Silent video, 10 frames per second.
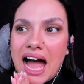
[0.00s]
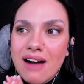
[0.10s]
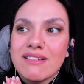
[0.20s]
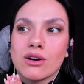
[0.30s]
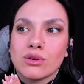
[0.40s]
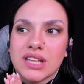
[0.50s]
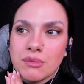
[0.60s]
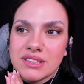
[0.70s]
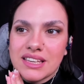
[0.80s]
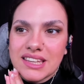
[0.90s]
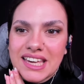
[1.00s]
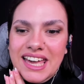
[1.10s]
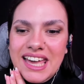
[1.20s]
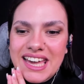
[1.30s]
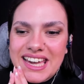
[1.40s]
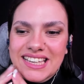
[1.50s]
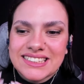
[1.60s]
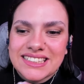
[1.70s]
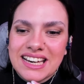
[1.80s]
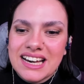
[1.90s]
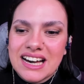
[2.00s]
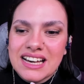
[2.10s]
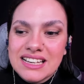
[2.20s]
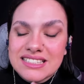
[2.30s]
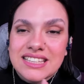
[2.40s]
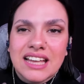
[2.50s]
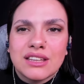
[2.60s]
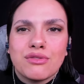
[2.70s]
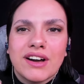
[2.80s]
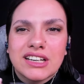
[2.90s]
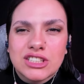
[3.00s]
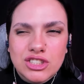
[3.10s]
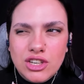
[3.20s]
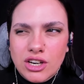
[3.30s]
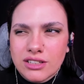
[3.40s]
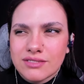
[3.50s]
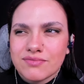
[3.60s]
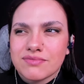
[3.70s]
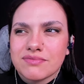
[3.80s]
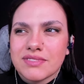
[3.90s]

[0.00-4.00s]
Habla justamente de esa satisfacción